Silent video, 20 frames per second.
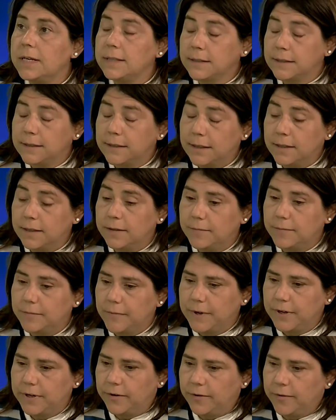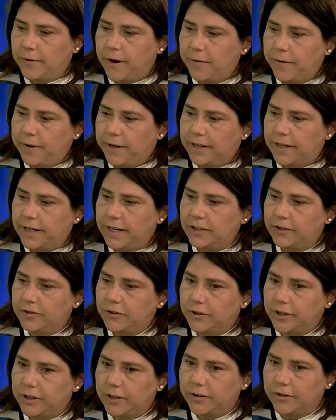Sí, bueno, a ver,
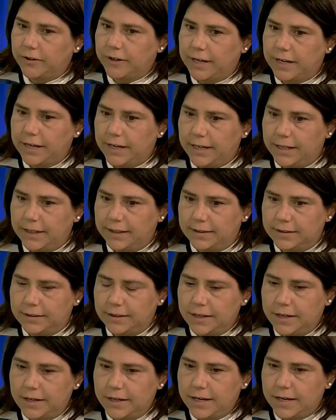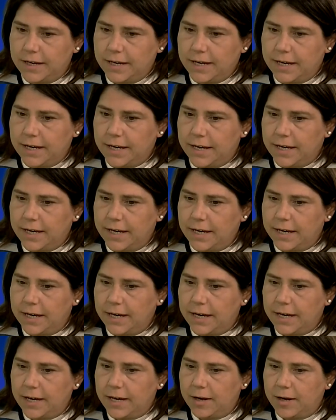eso creo que es eh,
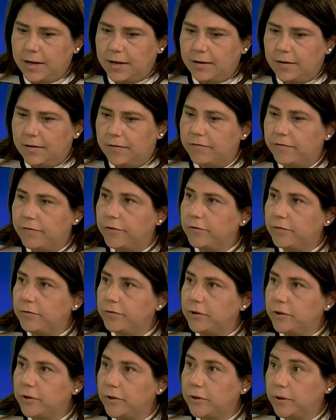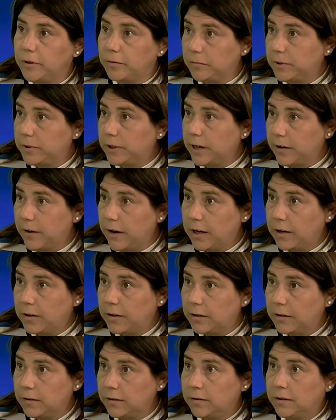el fruto de un
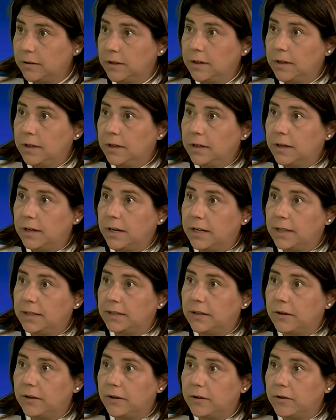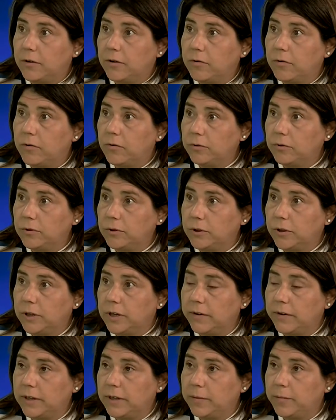trabajo realizado en conjunto
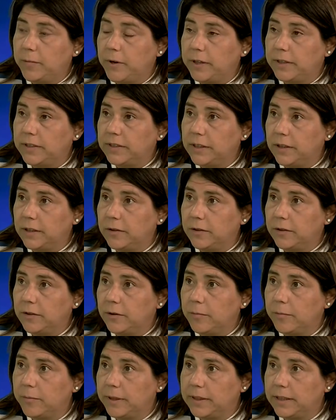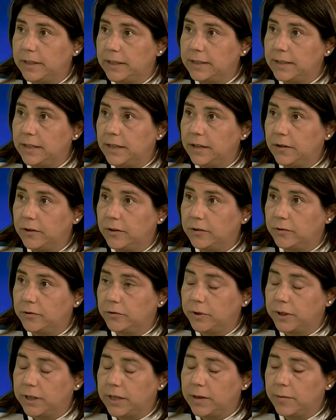que venimos haciendo con Patricia y con
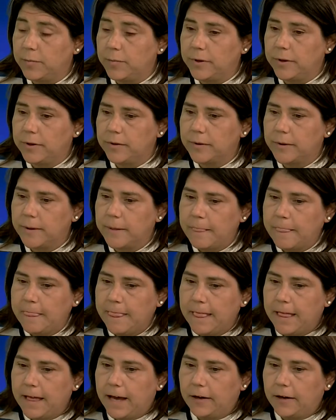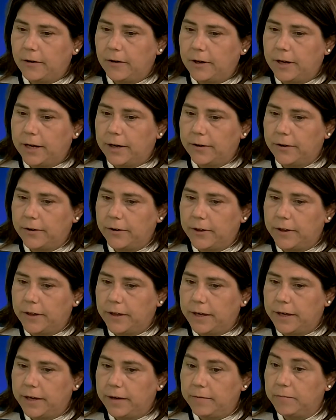su equipo a lo largo
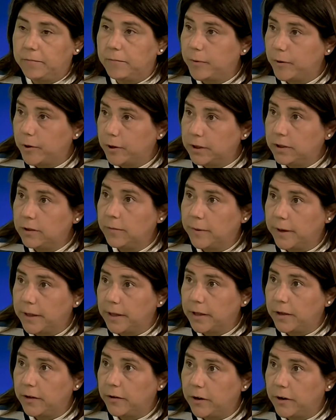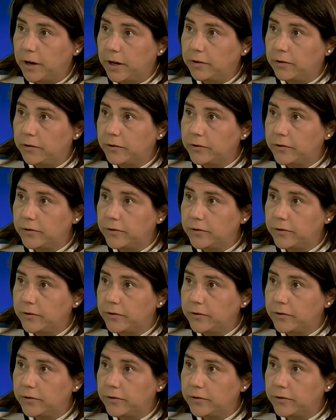de un poquito más de dos años.